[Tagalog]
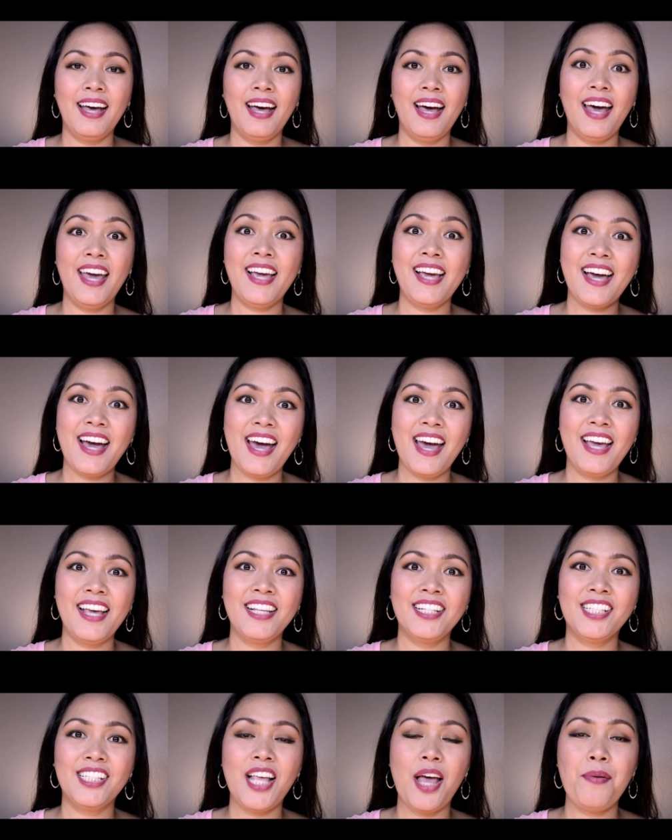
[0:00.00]
Hi
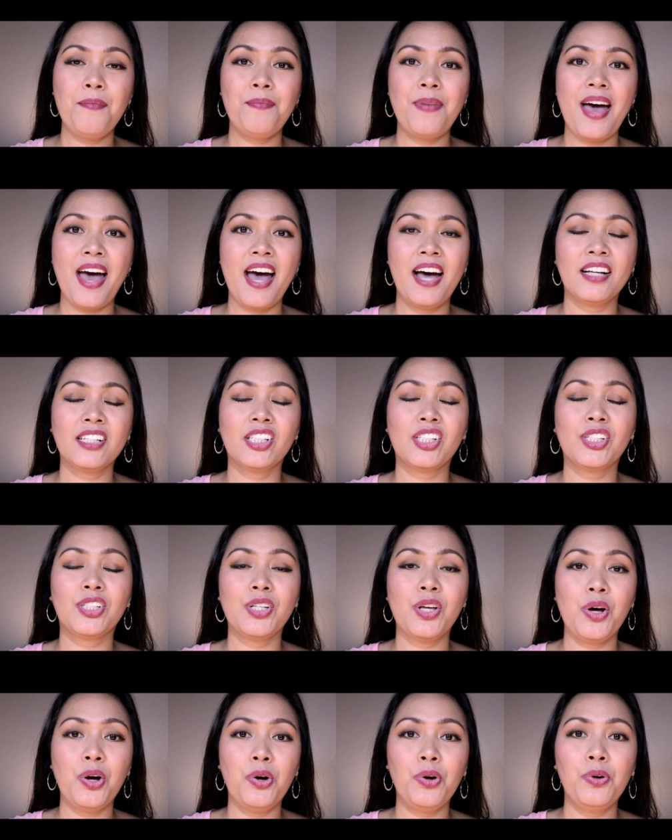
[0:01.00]
guys, I'm back.
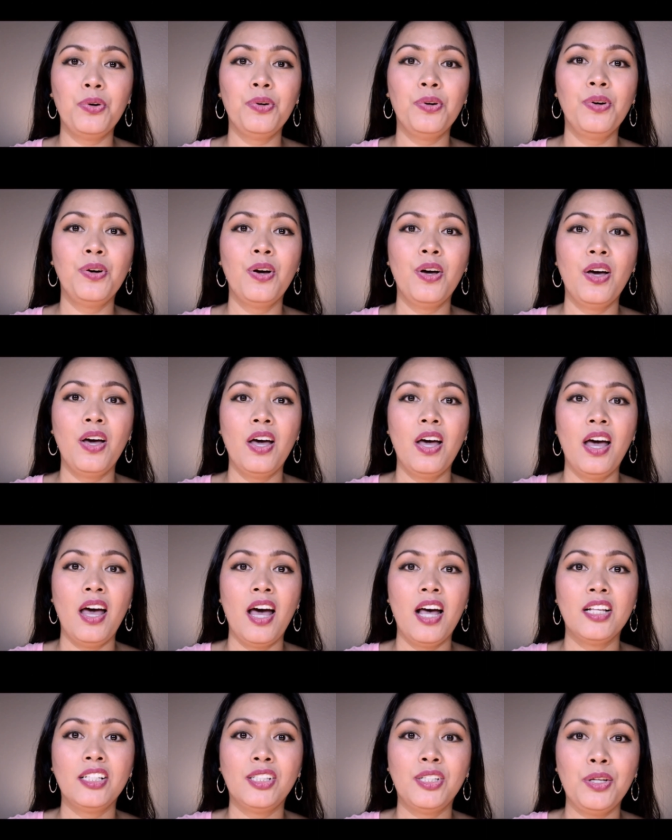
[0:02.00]
So,
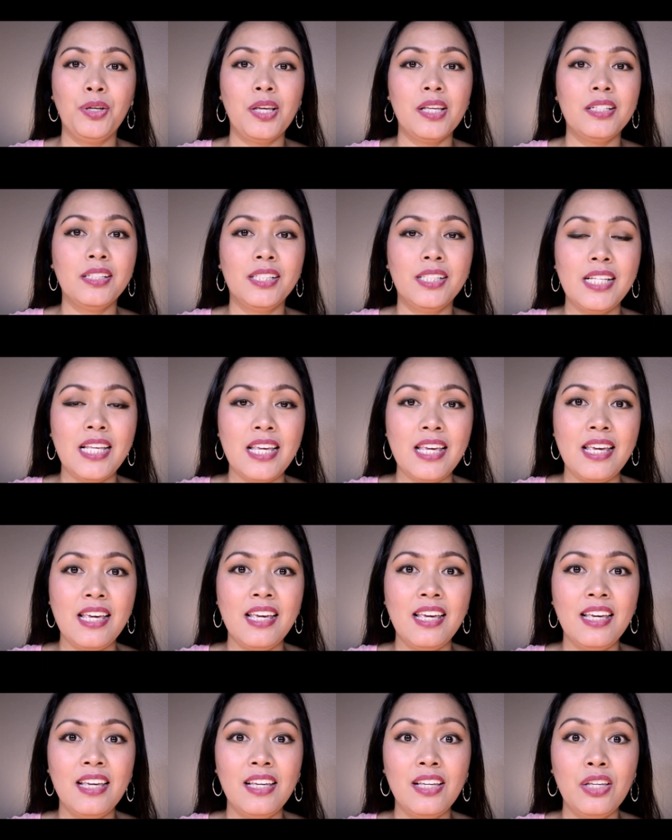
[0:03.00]
As you can
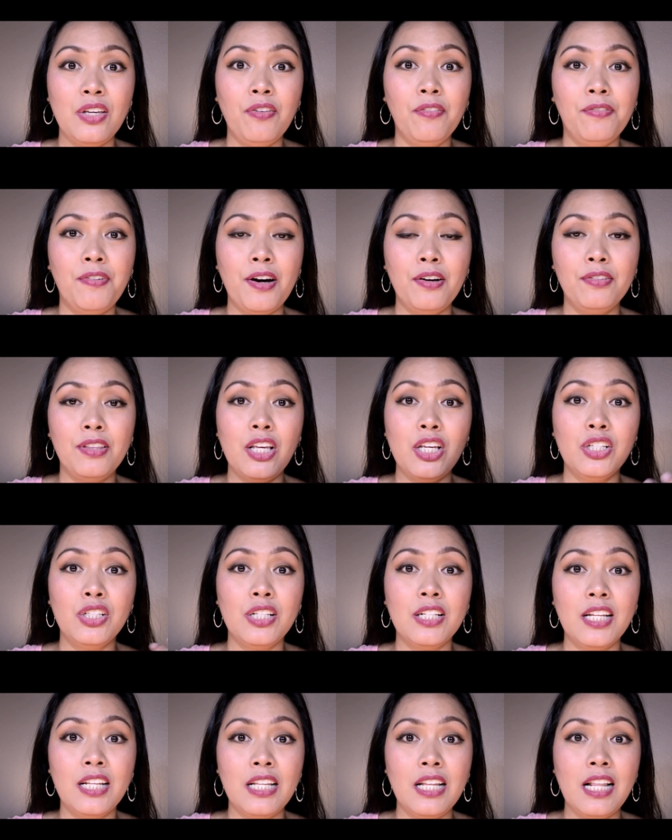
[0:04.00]
see, yung
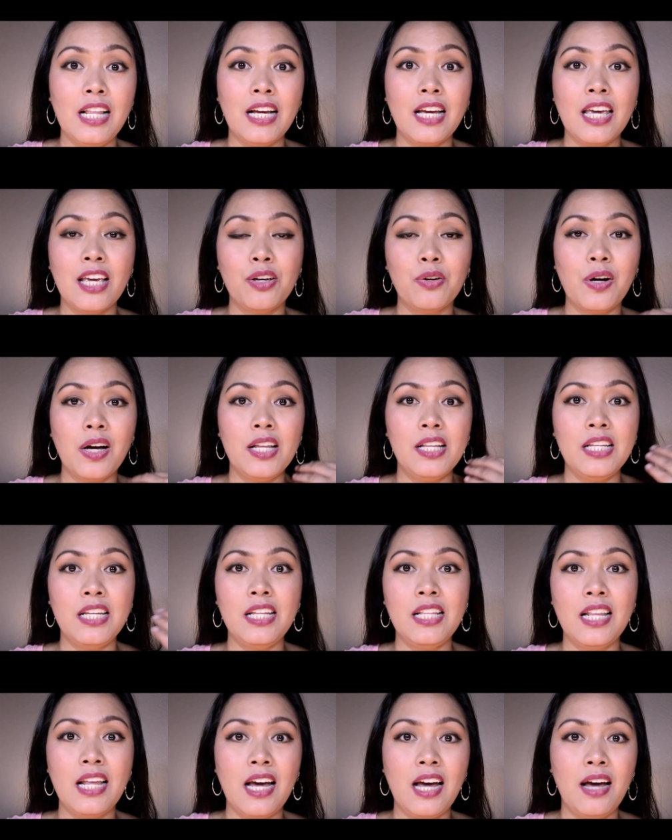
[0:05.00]
foundation na nilagay ko
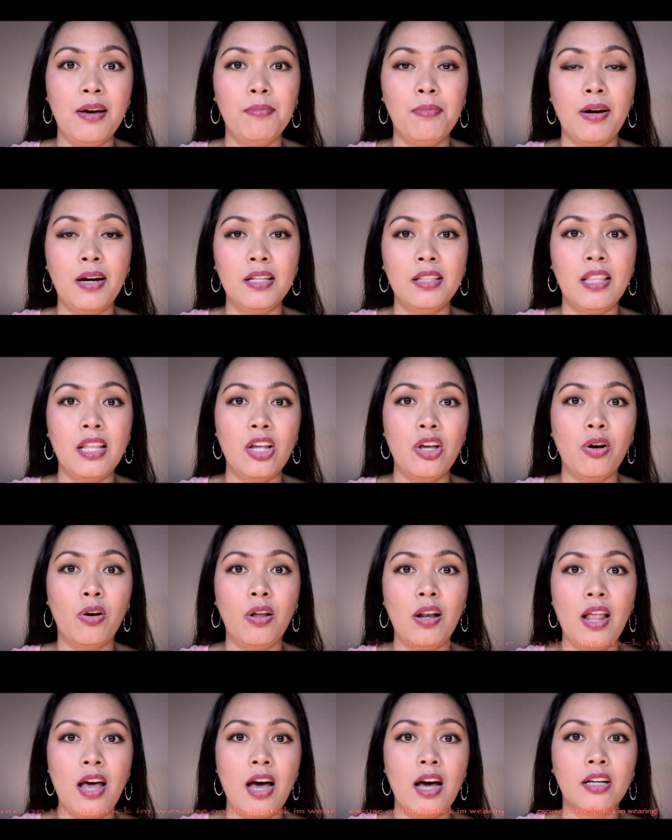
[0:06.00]
kanina, mga 3
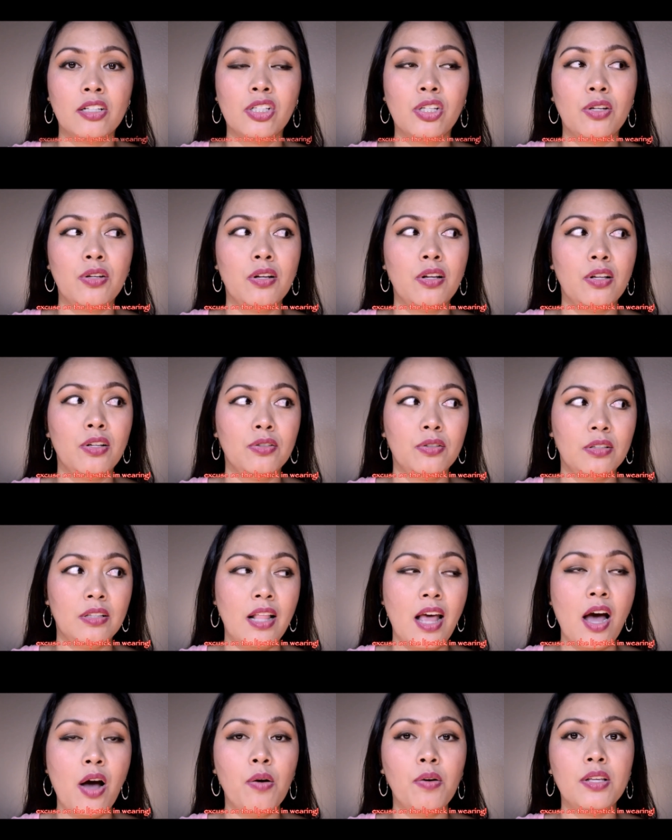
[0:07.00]
o'clock. So,
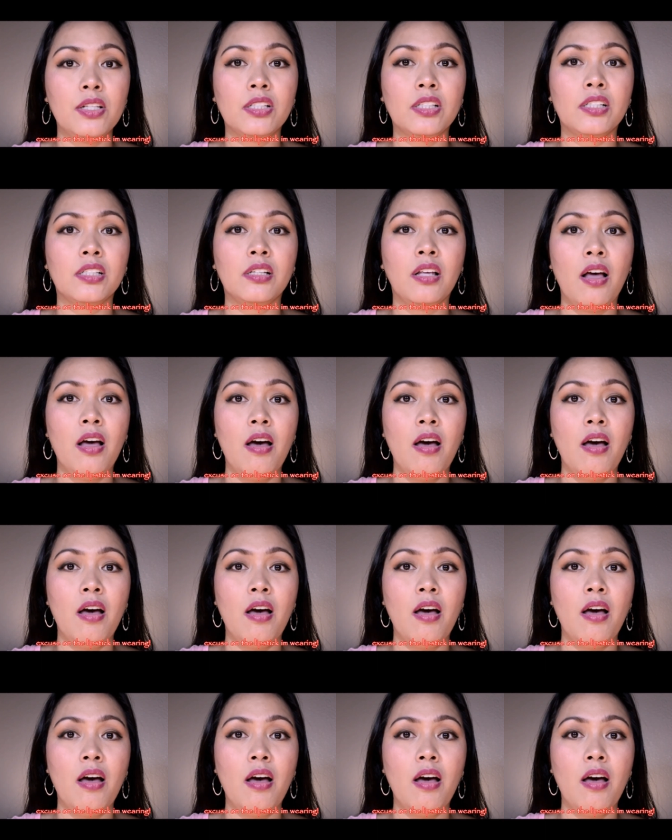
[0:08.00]
now it's